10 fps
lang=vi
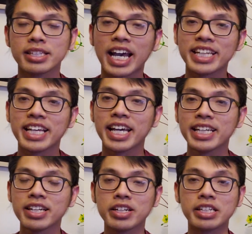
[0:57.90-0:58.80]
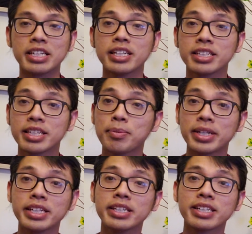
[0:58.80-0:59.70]
thay thế rồi chứ
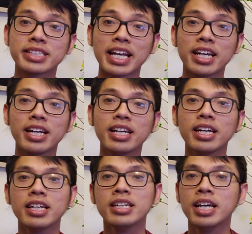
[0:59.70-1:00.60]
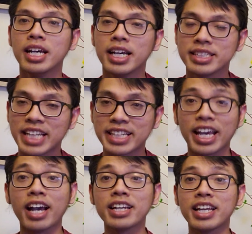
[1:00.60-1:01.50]
mình chưa có xác, ờ, xác
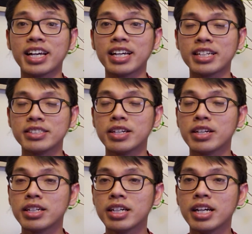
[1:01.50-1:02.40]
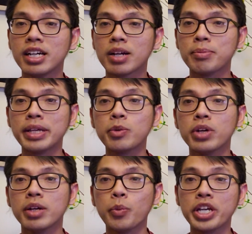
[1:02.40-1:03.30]
nhận là nó có bị
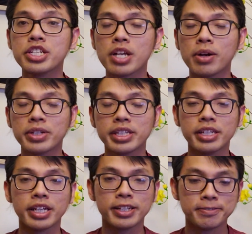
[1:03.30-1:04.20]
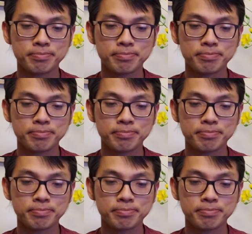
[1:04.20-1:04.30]
ờ, quỷ show hay chưa